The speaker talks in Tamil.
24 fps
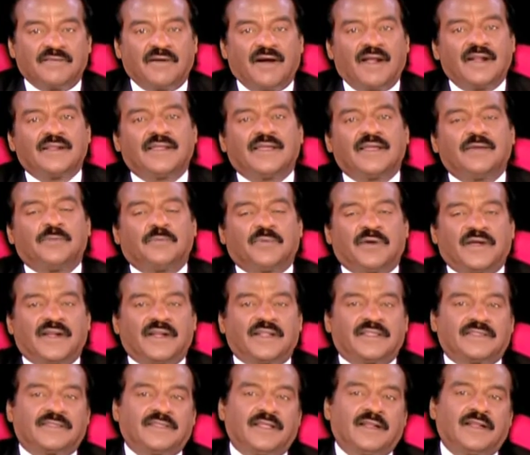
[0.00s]
வாழ்க்கை
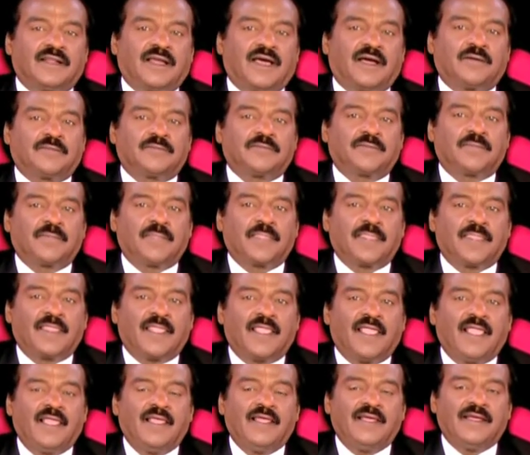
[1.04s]
பயணத்தில் நாம்
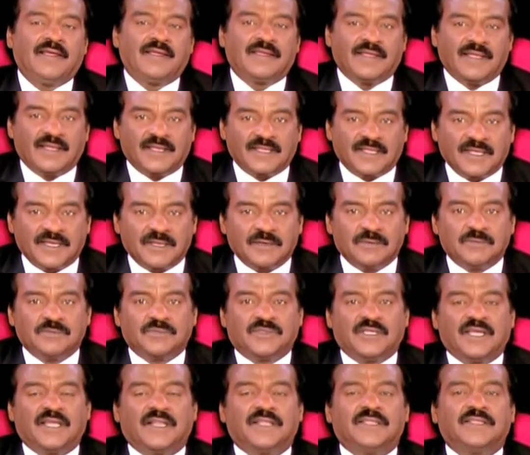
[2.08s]
எதையும்
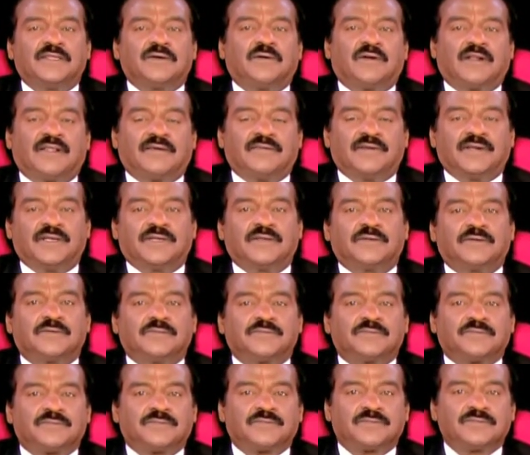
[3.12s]
தெரிந்து கொள்ள
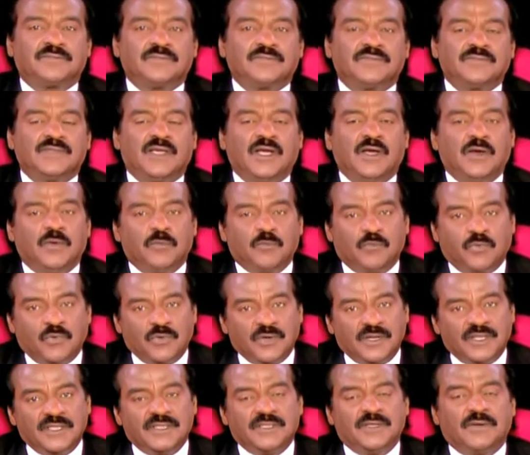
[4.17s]
வேண்டும்
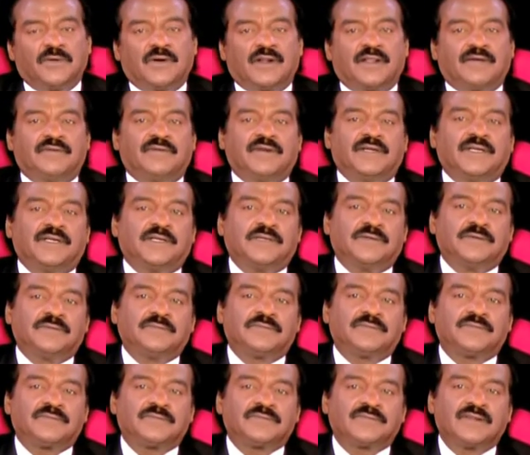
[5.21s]
புரிந்து கொள்ள வேண்டும்
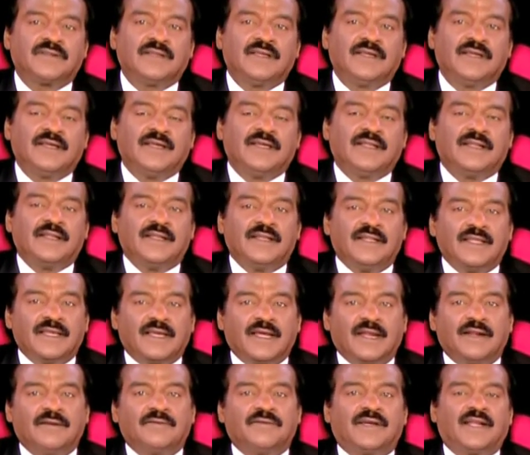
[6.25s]

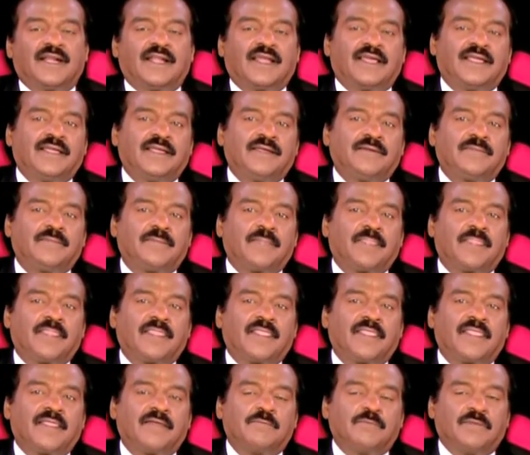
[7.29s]
நிகழ்வுகளை
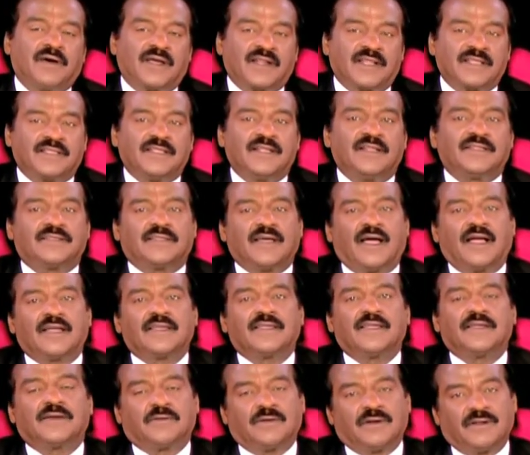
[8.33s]
மனதில்
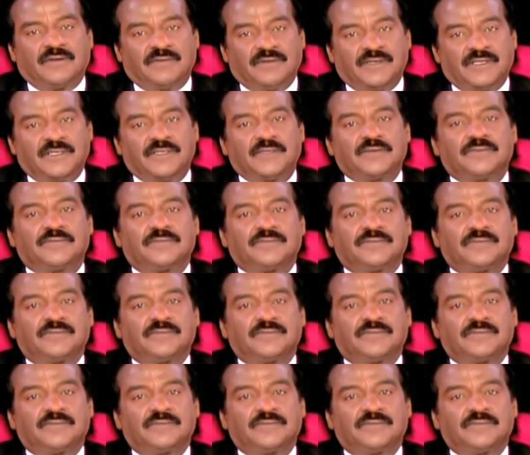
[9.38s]
தாங்கிக் கொள்ள வேண்டும்